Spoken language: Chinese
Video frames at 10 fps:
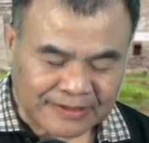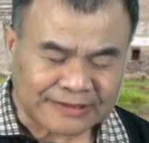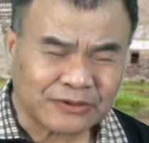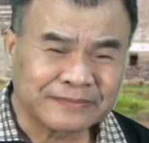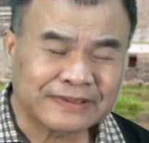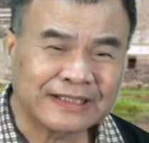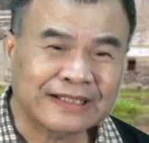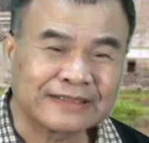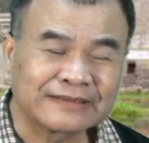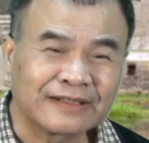而且我们可以
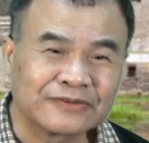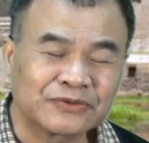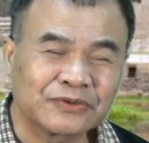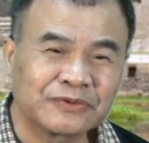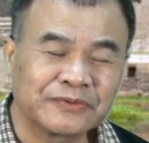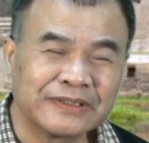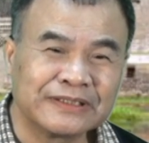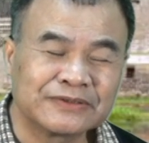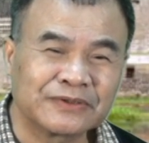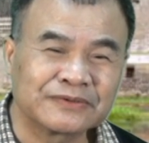看到，宋
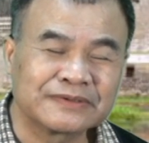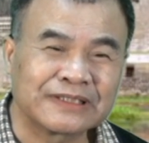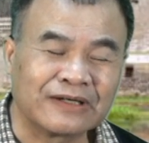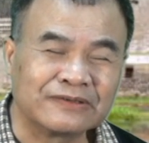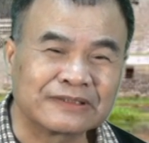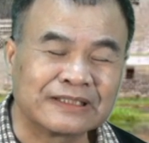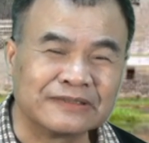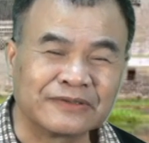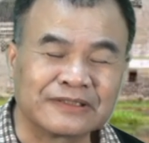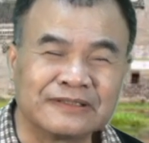徽宗朝可
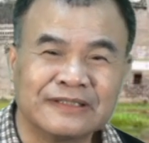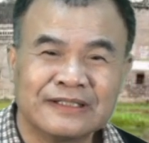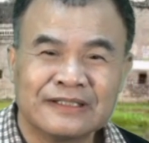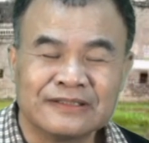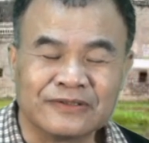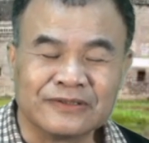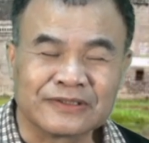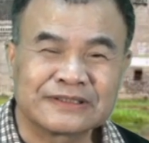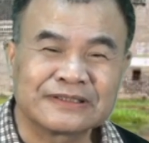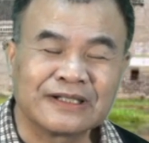能有个有有
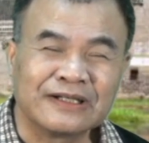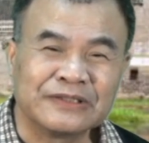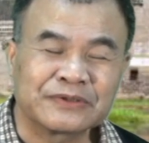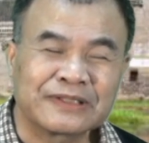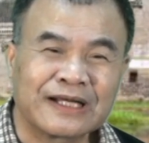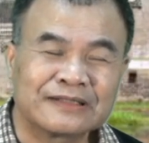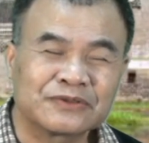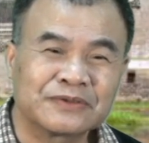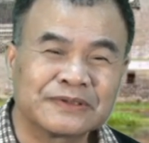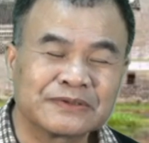个诗啊，也就是他
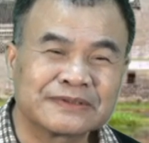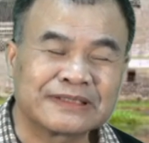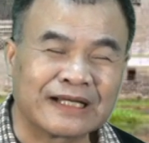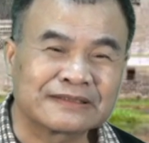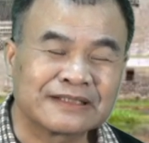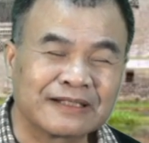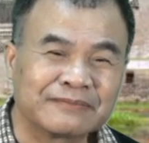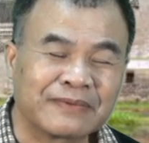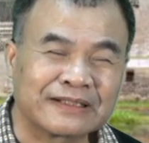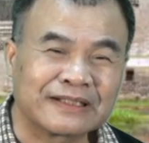宋徽宗常
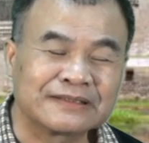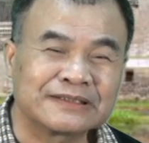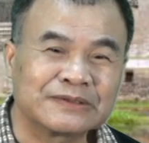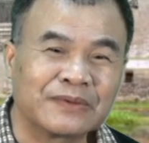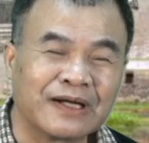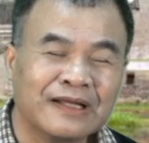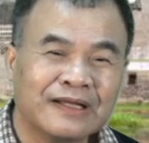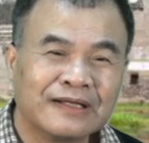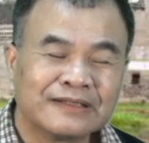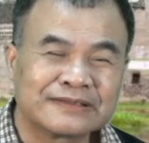常把他的字画
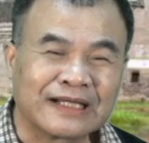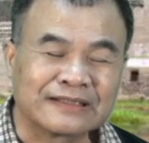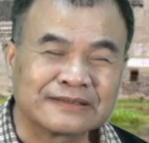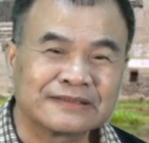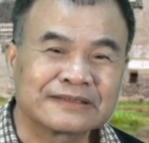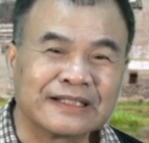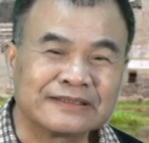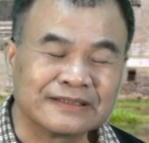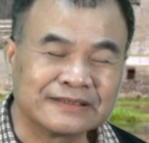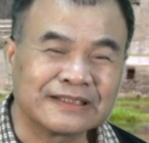赏赐给
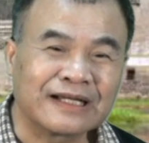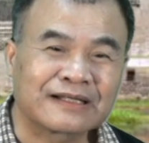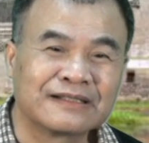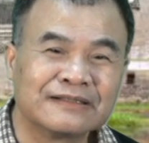臣下，